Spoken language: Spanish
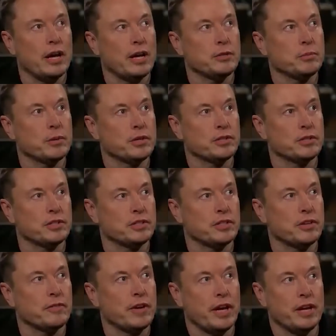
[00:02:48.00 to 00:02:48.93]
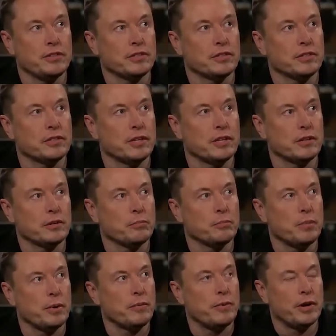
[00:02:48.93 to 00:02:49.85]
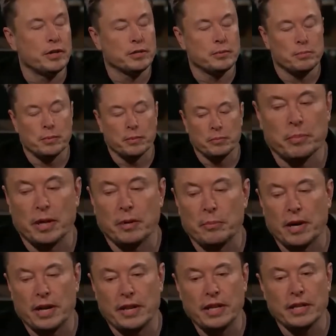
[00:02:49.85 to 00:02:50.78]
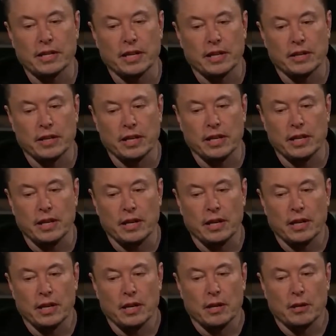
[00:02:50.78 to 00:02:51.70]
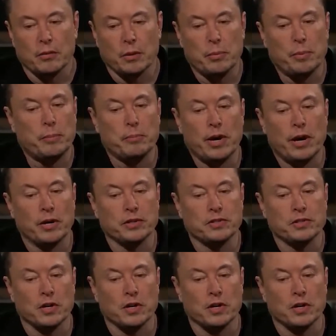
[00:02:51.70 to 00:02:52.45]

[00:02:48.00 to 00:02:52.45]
y porque el 12 de abril de 2023 admitió que la adquisición de la compañía fue